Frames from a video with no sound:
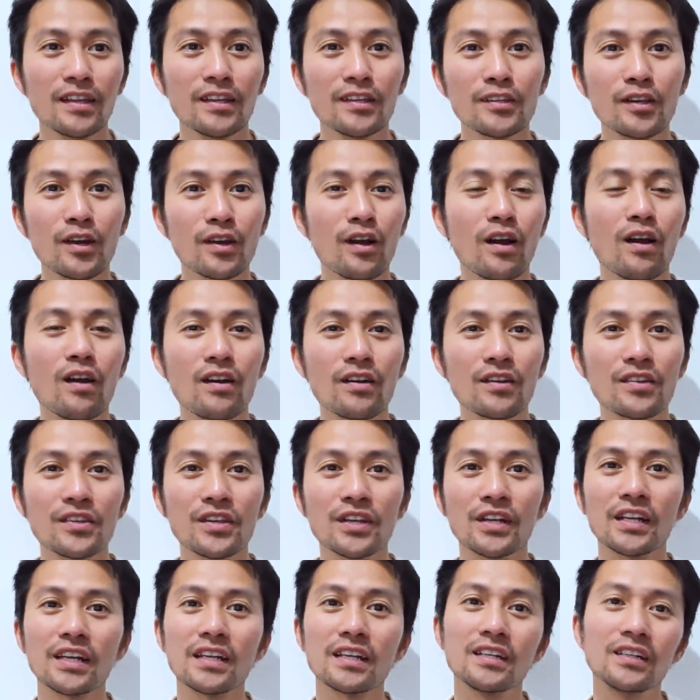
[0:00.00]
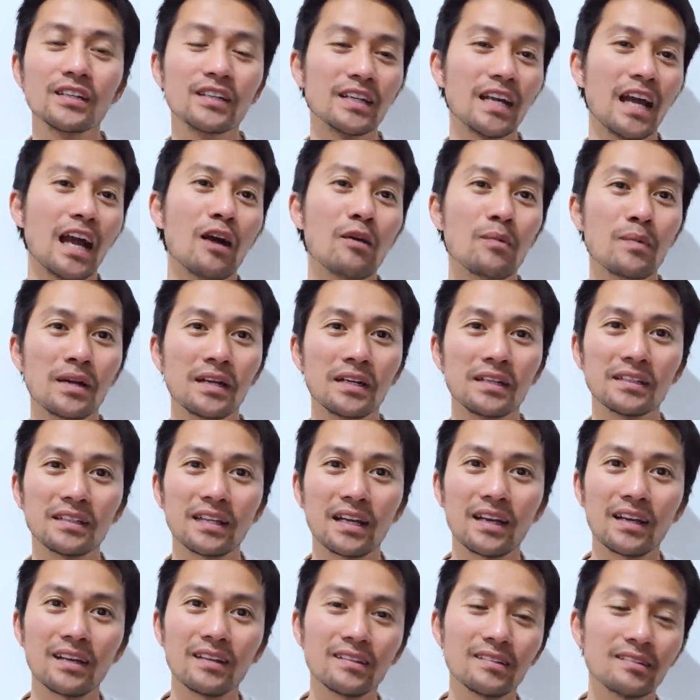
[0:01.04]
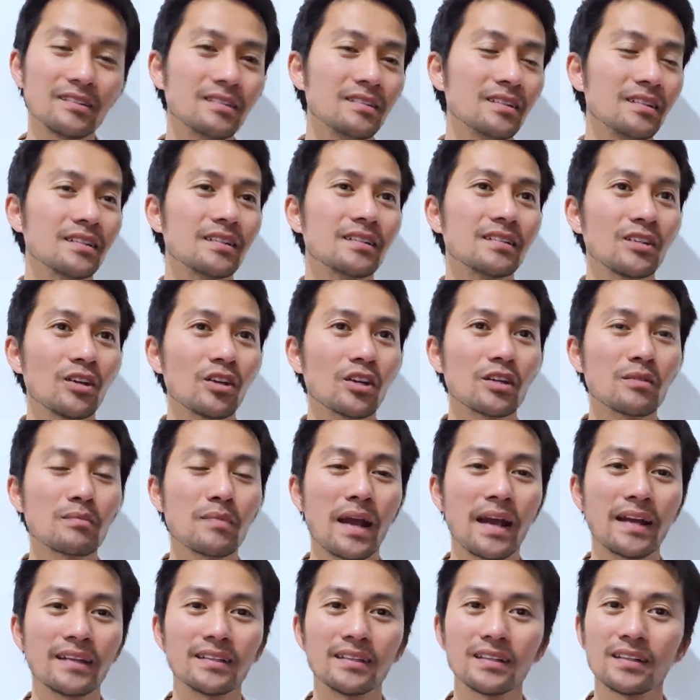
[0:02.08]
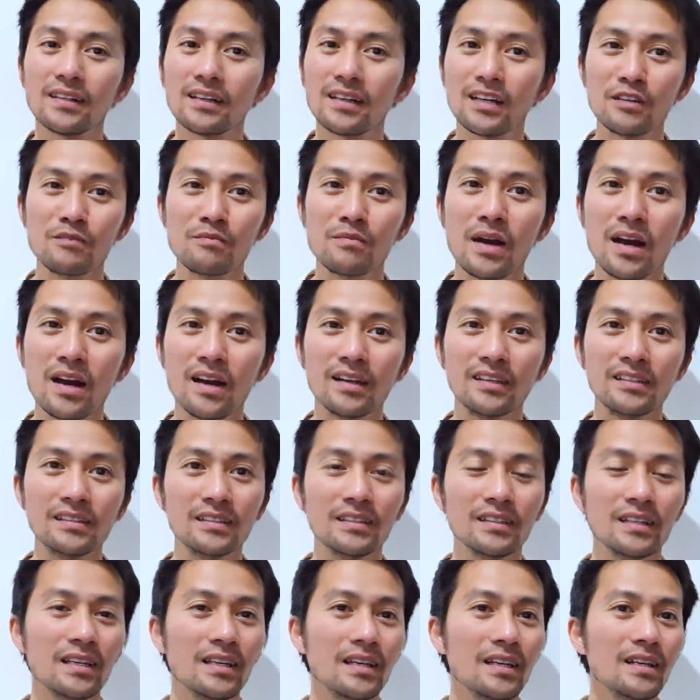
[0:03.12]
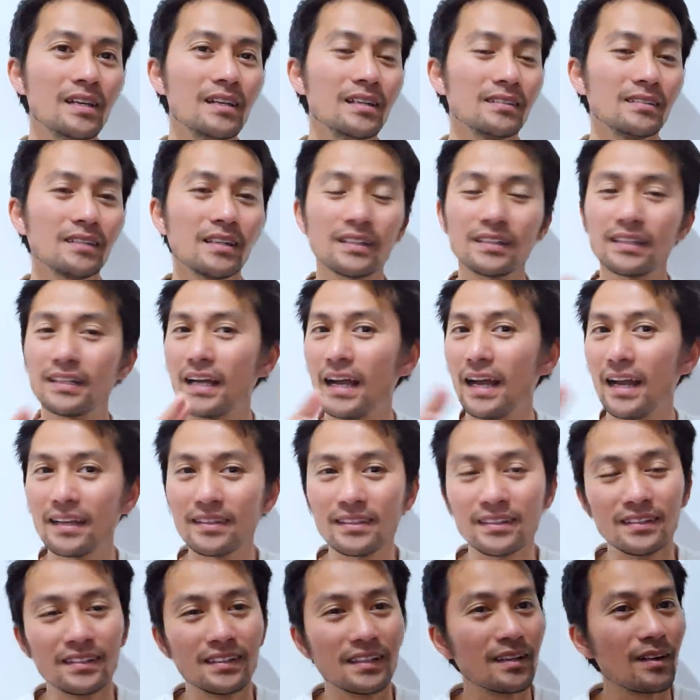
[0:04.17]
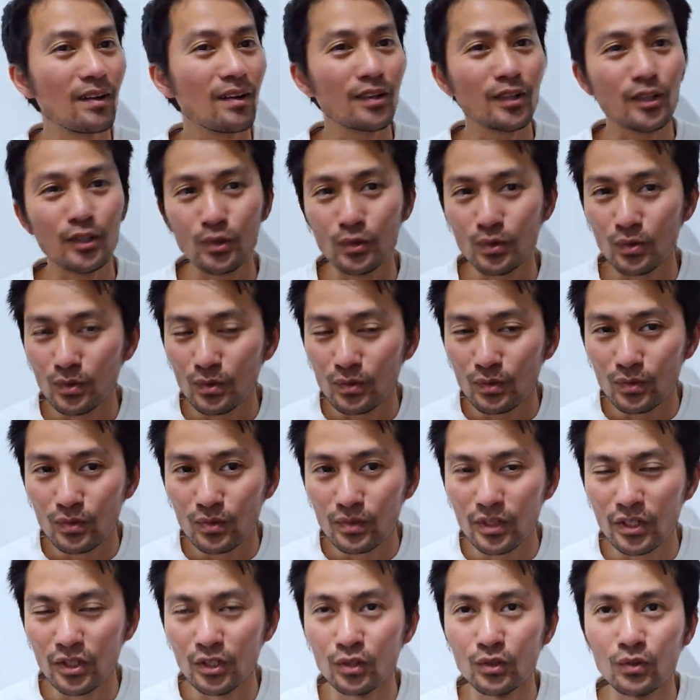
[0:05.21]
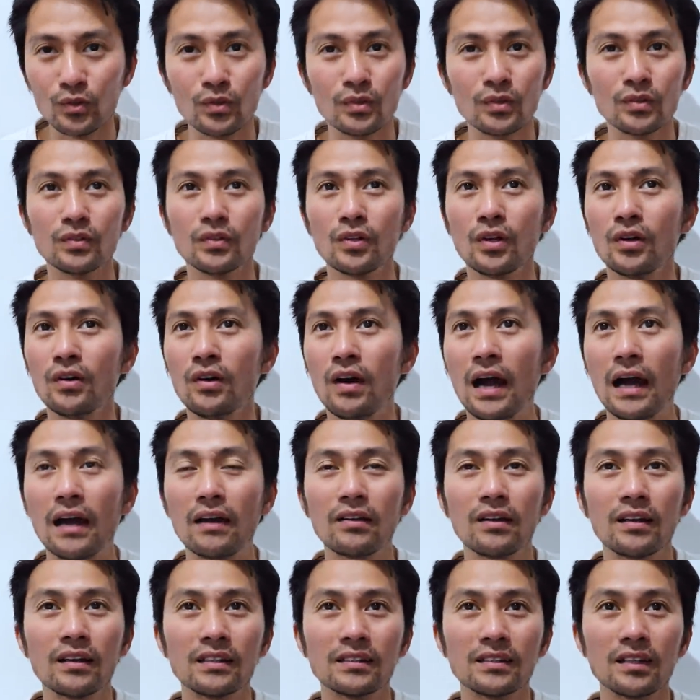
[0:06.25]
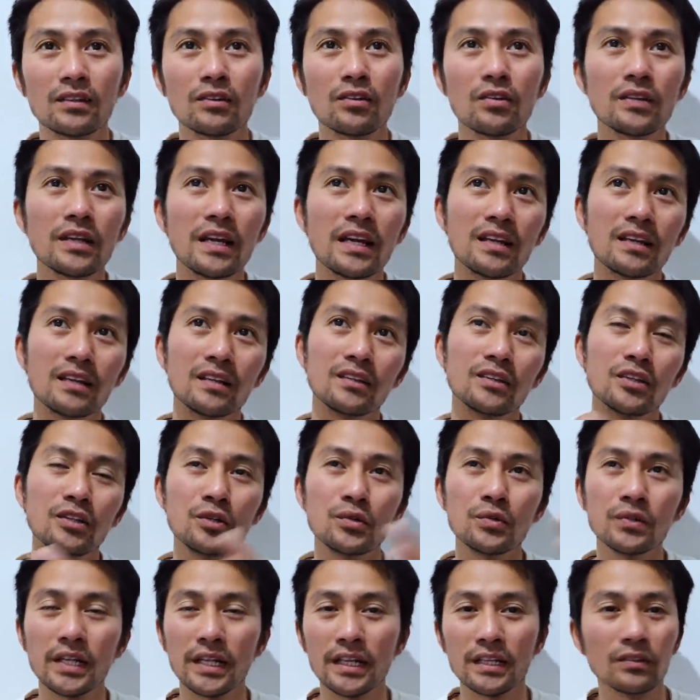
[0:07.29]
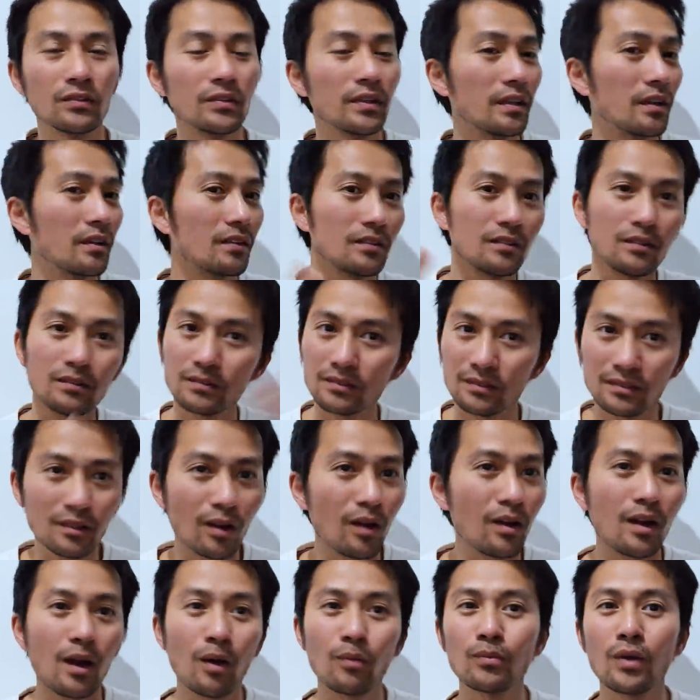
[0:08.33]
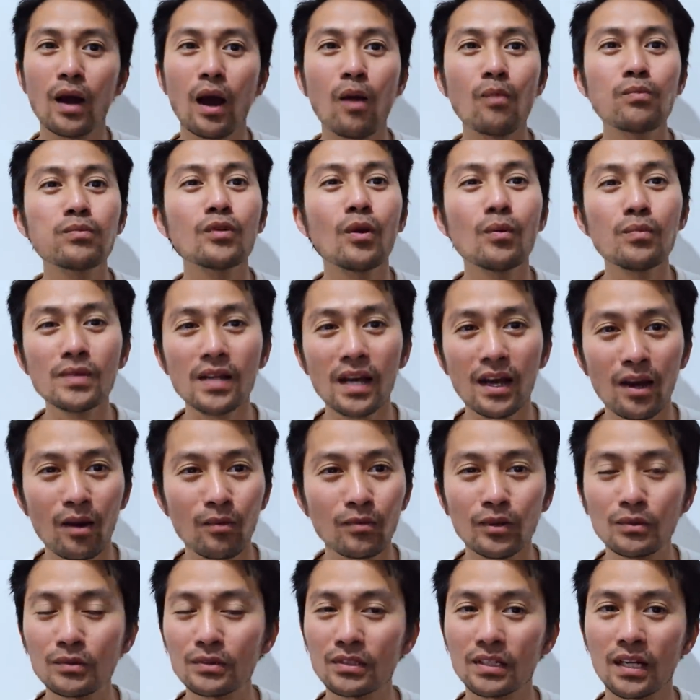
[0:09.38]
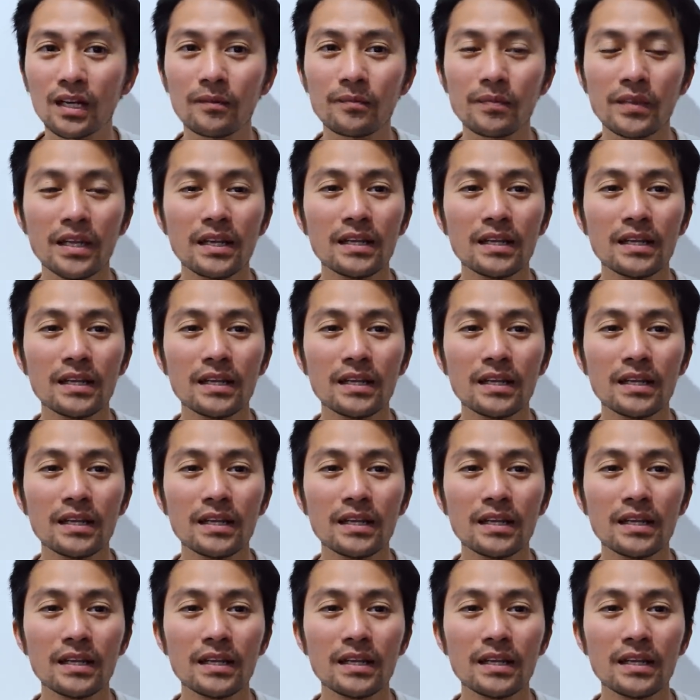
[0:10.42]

Do đó những cái người nào mà người ta đưa cho các bạn những cái lời mời, tất cả những cái đó đều đều hoặc là người ta nói đây là điều kiện này, nó đó là không không đúng nha, không đúng sự thật.